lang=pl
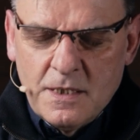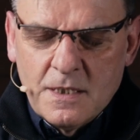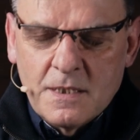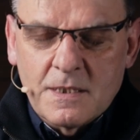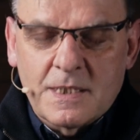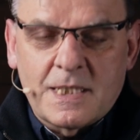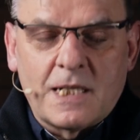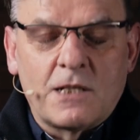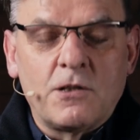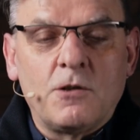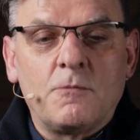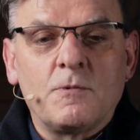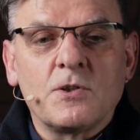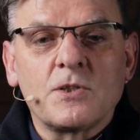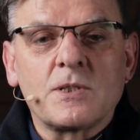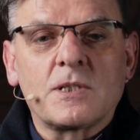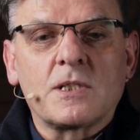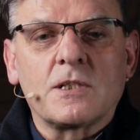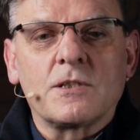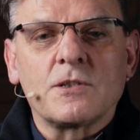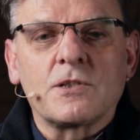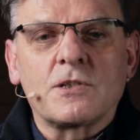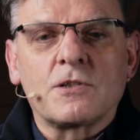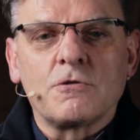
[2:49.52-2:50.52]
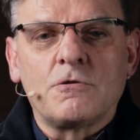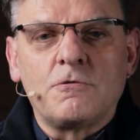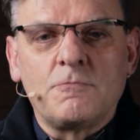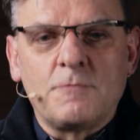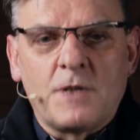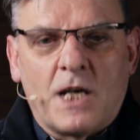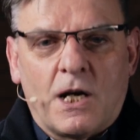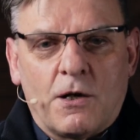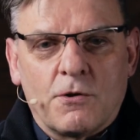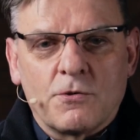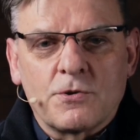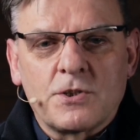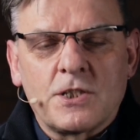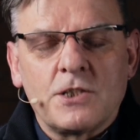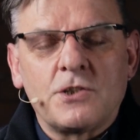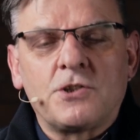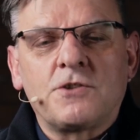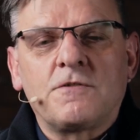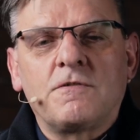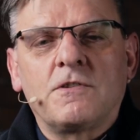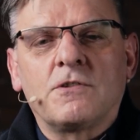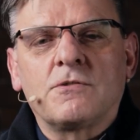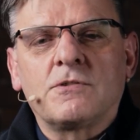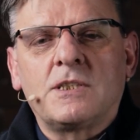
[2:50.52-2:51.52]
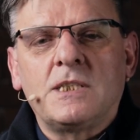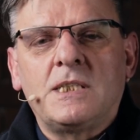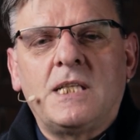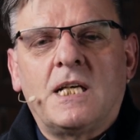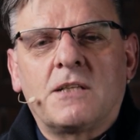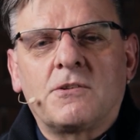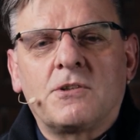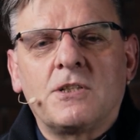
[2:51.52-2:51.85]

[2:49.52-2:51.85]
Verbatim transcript: Salomon zrozumiał, że świątynia